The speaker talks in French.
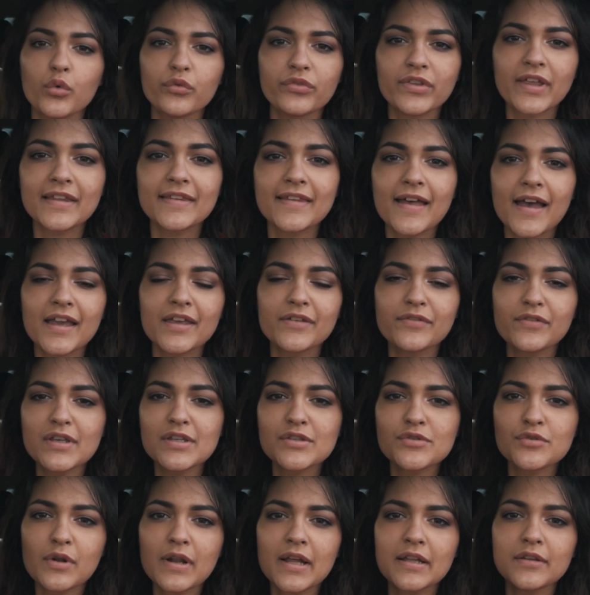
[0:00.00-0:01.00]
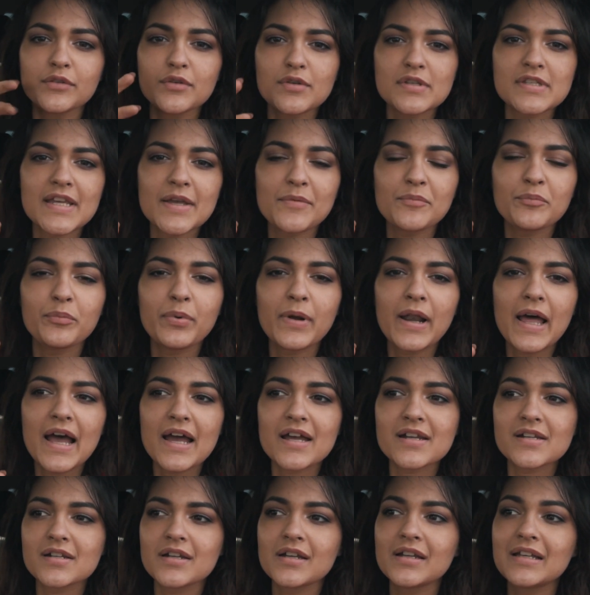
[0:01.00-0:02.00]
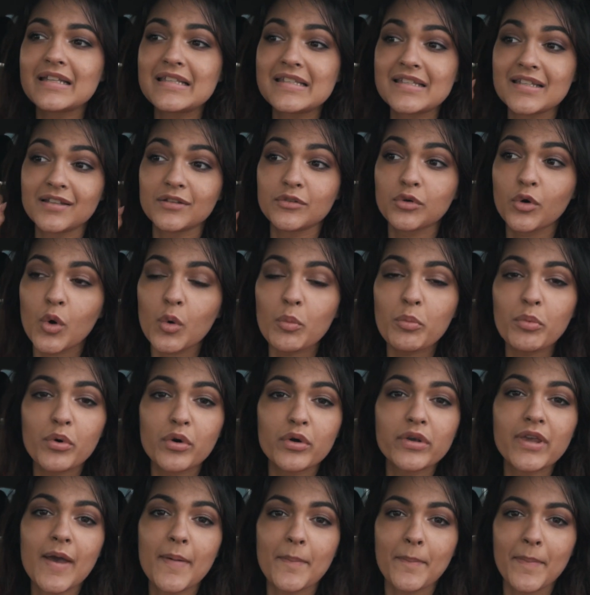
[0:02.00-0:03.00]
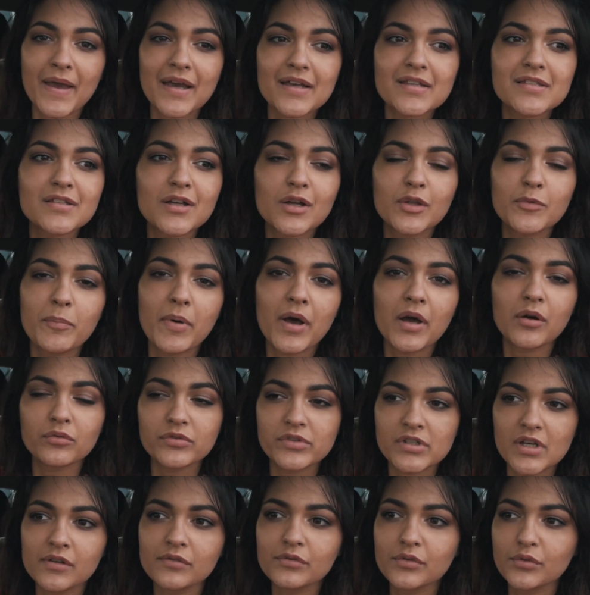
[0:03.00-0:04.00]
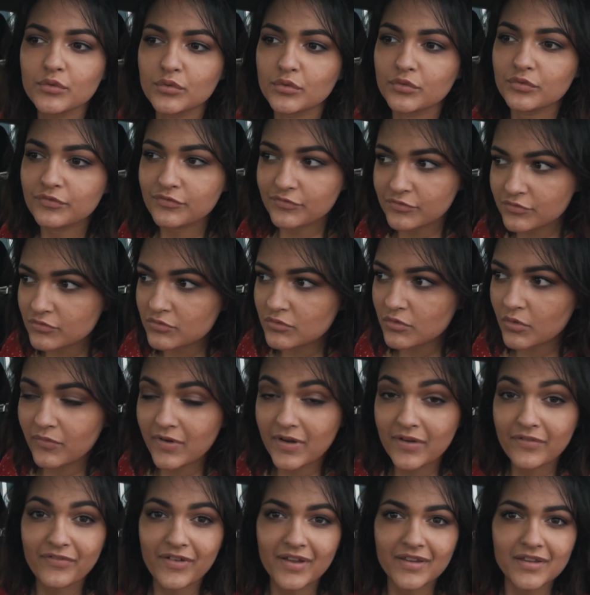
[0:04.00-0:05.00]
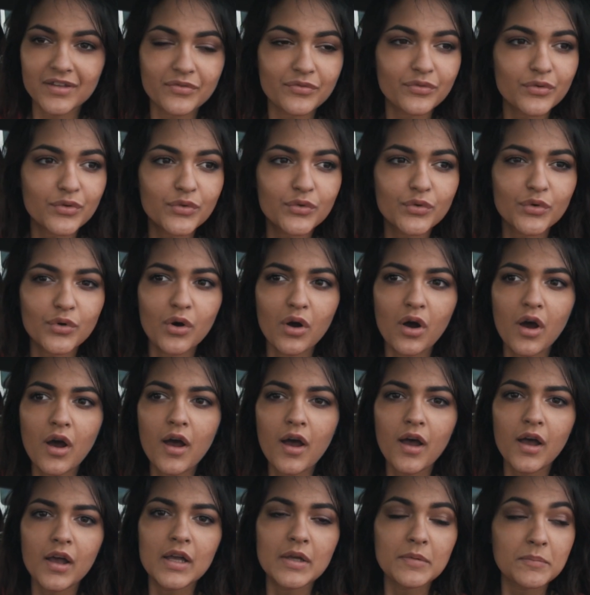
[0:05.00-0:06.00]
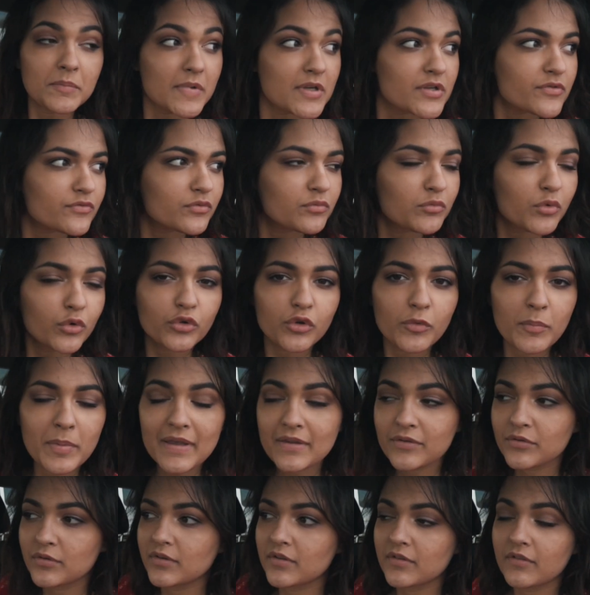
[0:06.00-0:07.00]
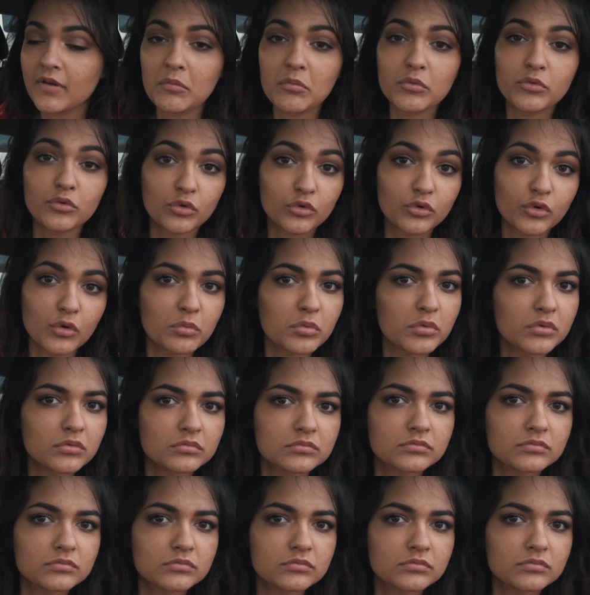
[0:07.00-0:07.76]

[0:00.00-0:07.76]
On vient d'arriver sur la deuxième plage, c'est trop beau, il n'y a personne, par contre il y a un vent de fou, on va faire des photos, mais je vous montre parce que c'est vraiment trop trop